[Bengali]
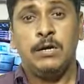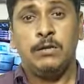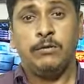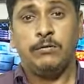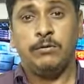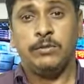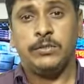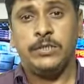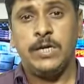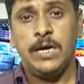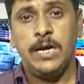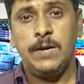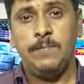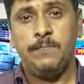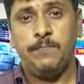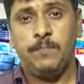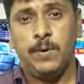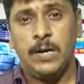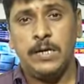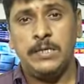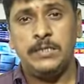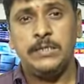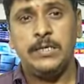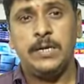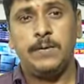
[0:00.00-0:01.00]
তো সেই
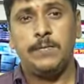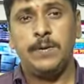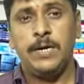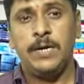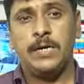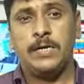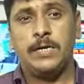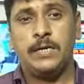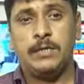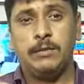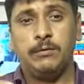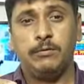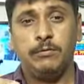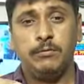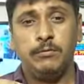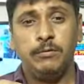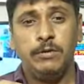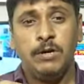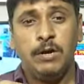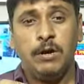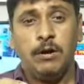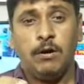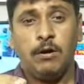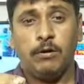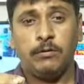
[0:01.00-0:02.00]
পাঞ্জাবের কিন্তু
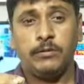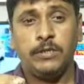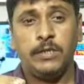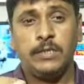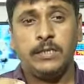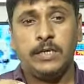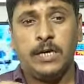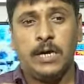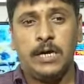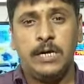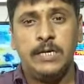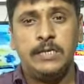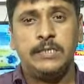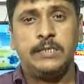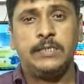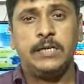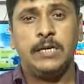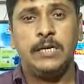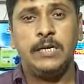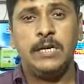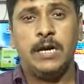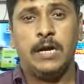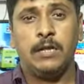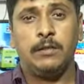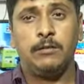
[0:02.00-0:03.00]
অর্থাৎ
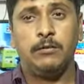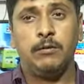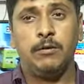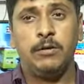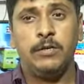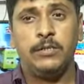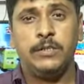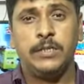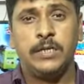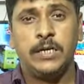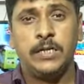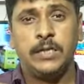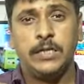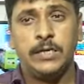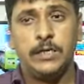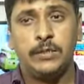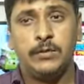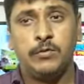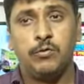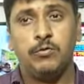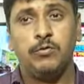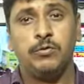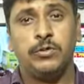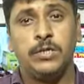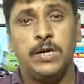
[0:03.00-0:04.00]
খালিস্তানি আন্দোলন যেখান থেকে
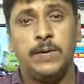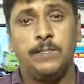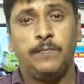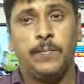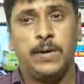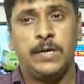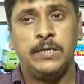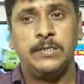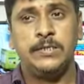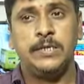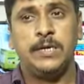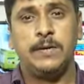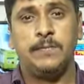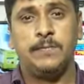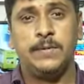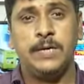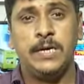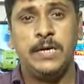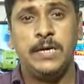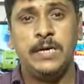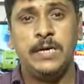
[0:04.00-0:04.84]
শুরু সেই পাঞ্জাবেই